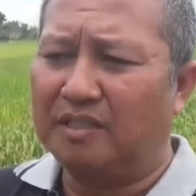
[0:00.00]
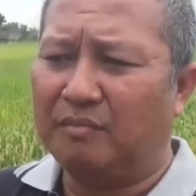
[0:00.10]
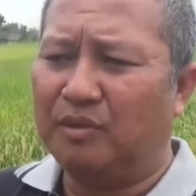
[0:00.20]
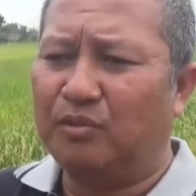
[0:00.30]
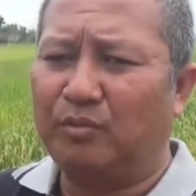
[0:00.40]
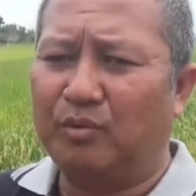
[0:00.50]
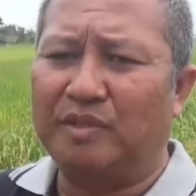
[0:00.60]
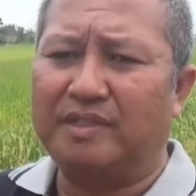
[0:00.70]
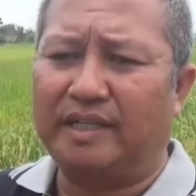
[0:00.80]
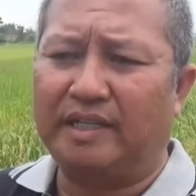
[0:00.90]
sampai 70%
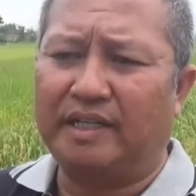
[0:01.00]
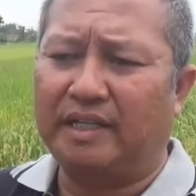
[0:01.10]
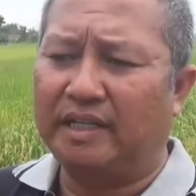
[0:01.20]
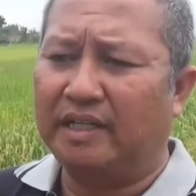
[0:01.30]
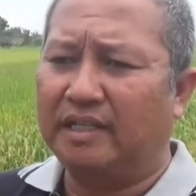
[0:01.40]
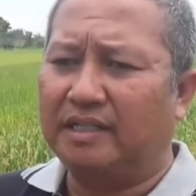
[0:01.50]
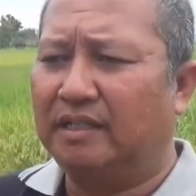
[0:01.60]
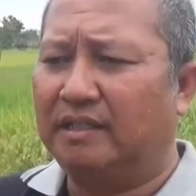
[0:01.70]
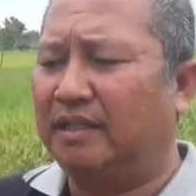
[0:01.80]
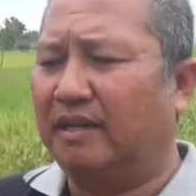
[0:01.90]

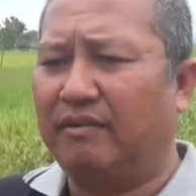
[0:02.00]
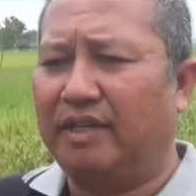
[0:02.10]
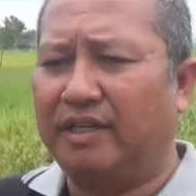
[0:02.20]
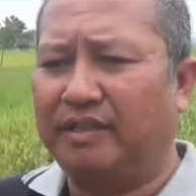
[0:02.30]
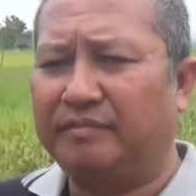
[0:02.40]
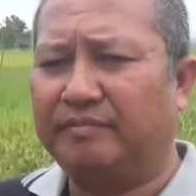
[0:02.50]
di Ngawi ini.